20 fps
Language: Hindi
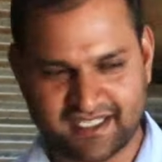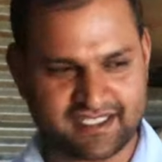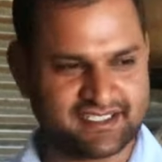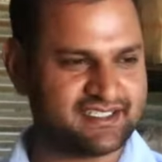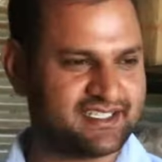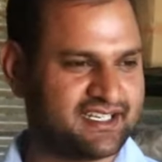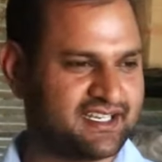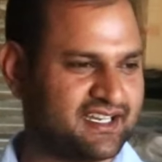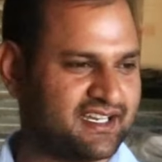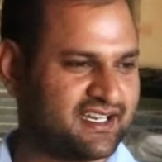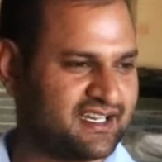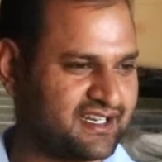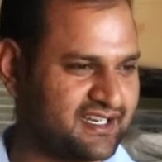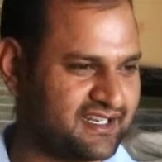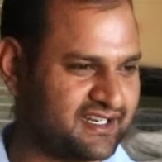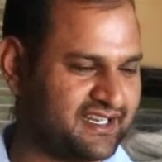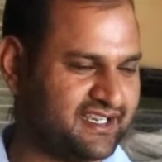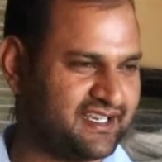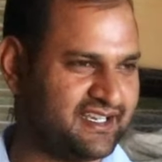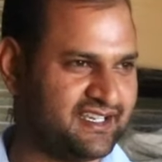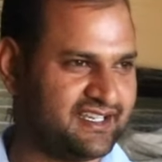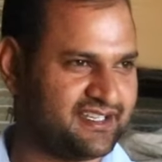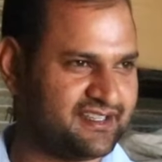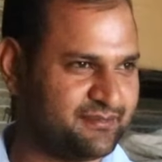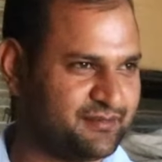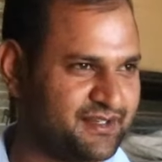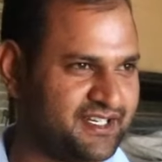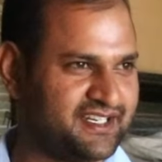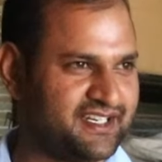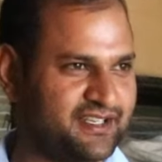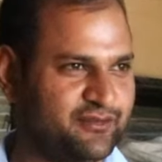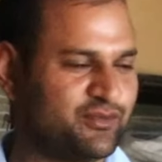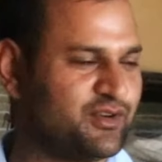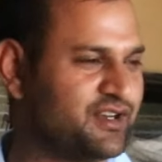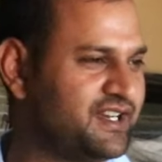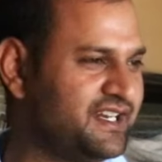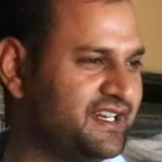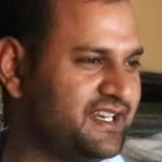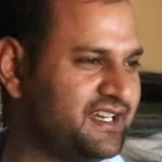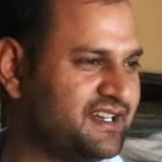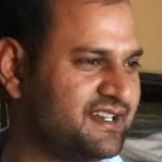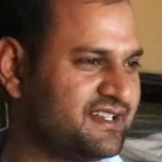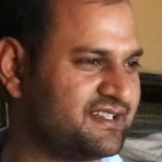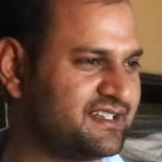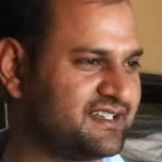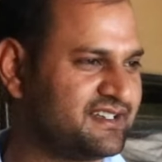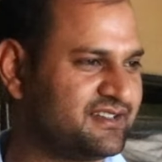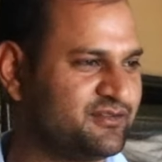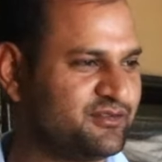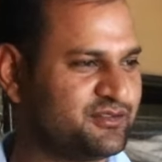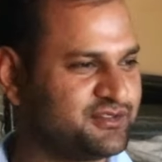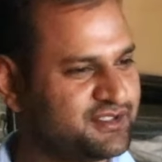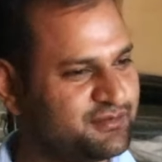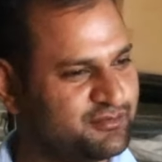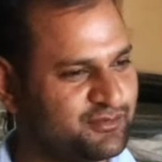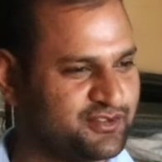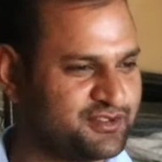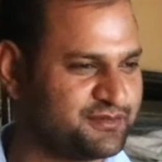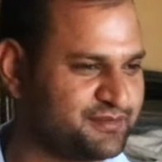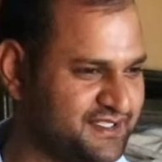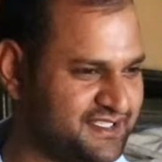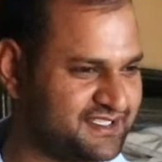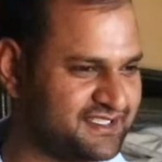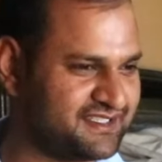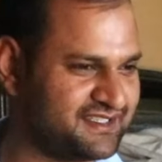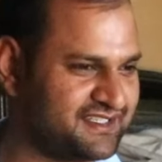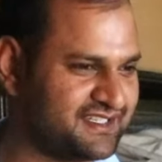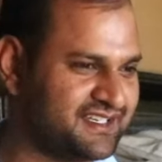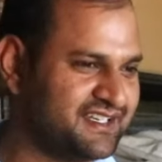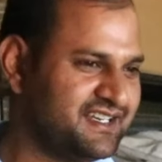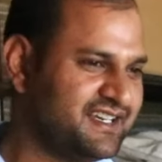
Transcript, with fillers: कचरा रेत मिट्टी वो नहीं निकालता वो सब कुछ पीस देता